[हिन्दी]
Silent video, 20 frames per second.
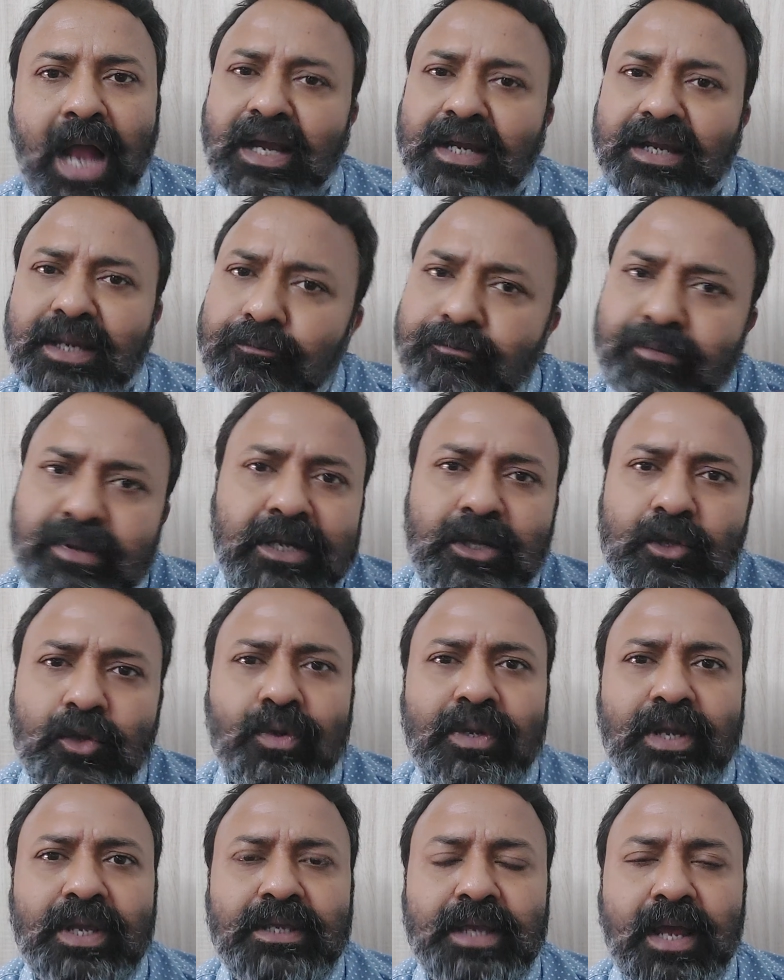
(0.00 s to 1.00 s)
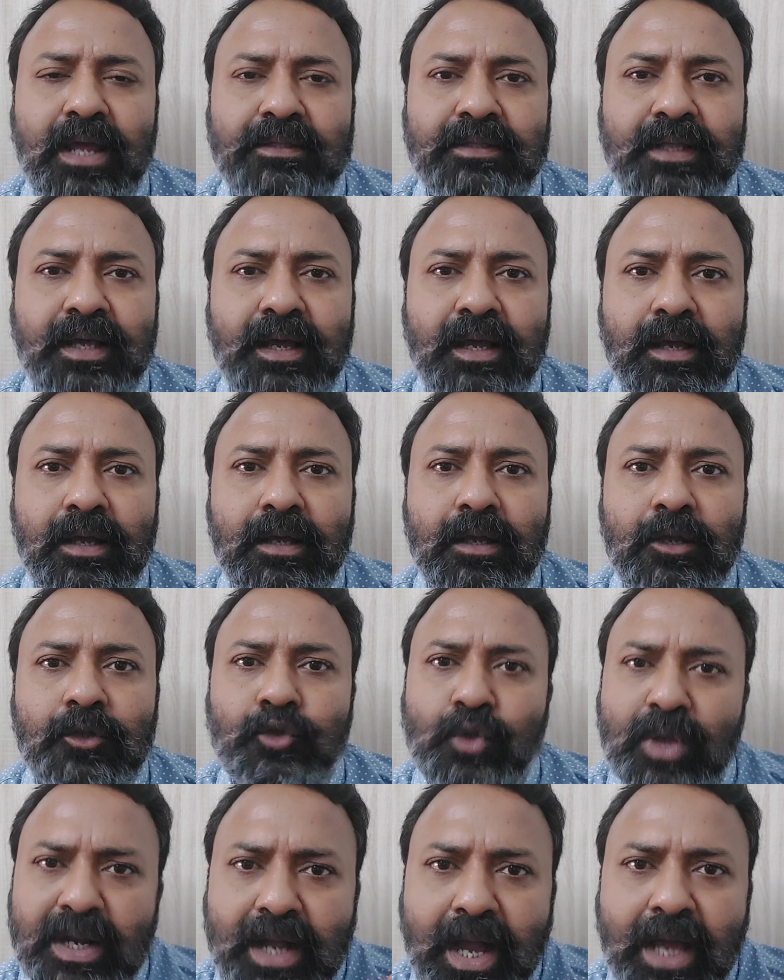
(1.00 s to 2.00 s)
अगर ये वीडियो नहीं आता
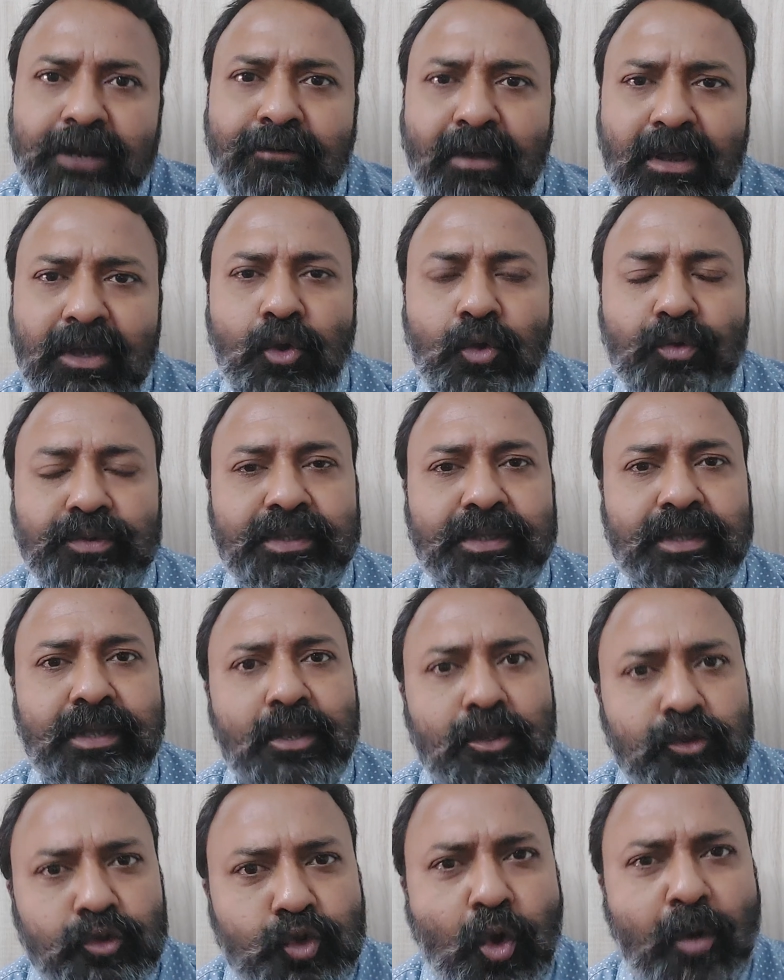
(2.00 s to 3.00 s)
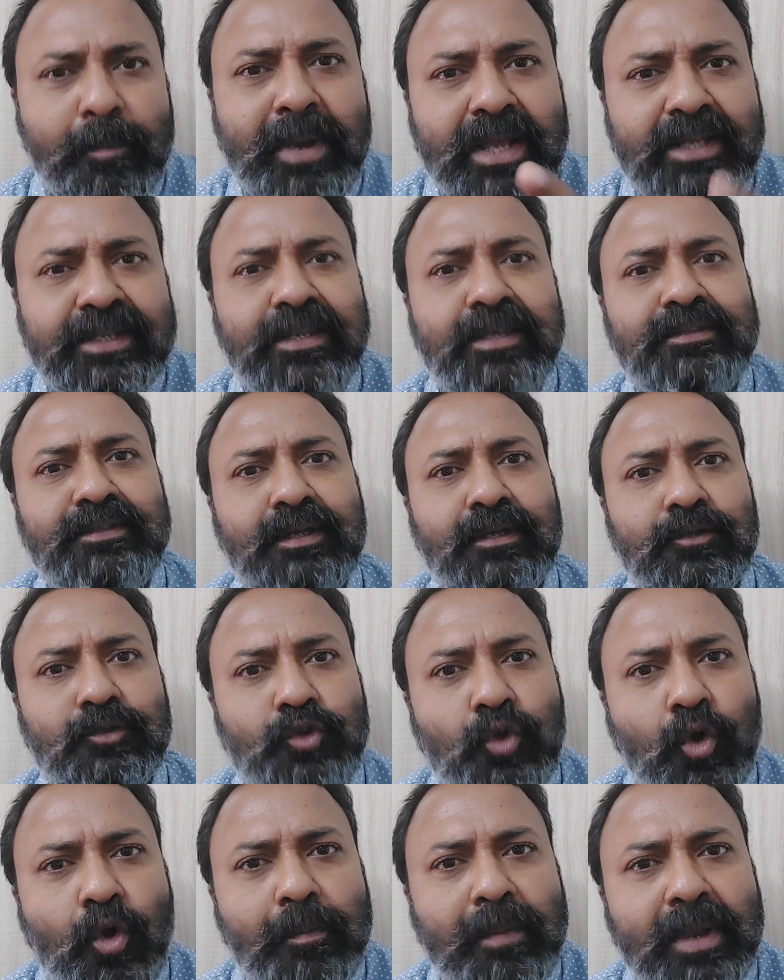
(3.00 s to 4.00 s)
तो ये कार्रवाई होती दो महीने तक
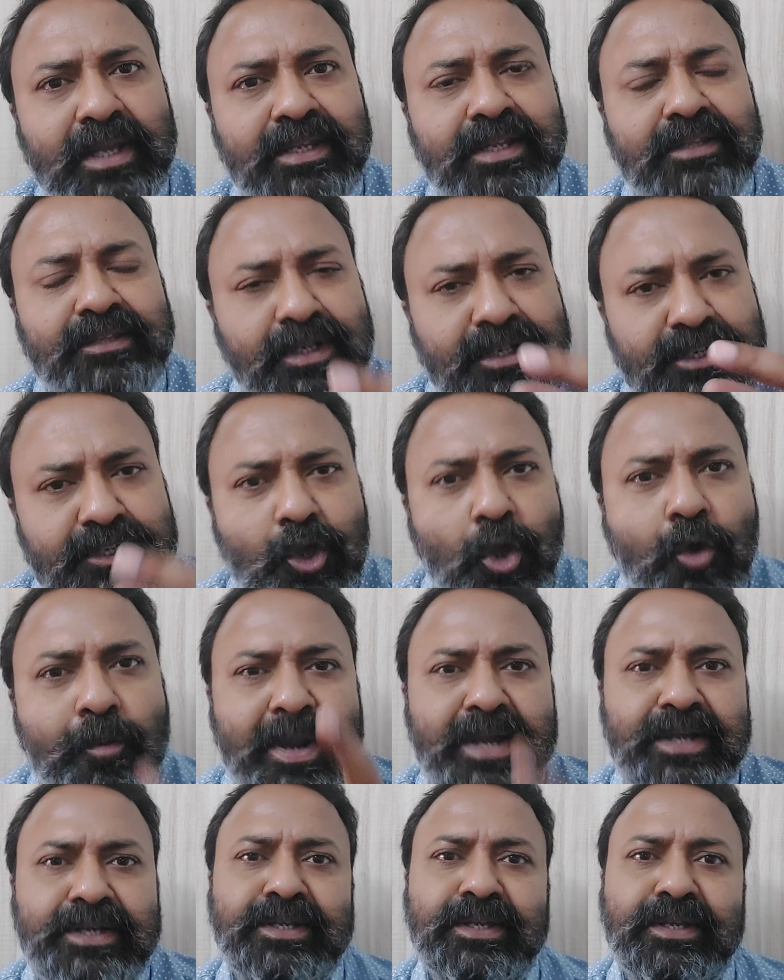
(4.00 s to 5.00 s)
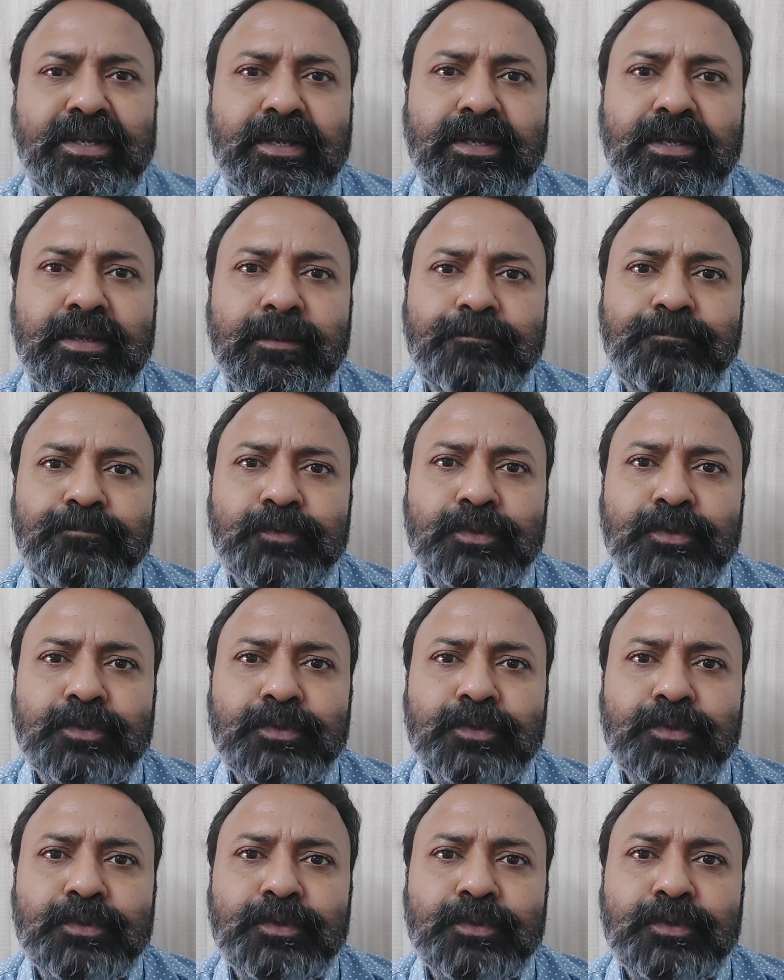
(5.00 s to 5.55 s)
दो महीने तक क्यों बैठे रहे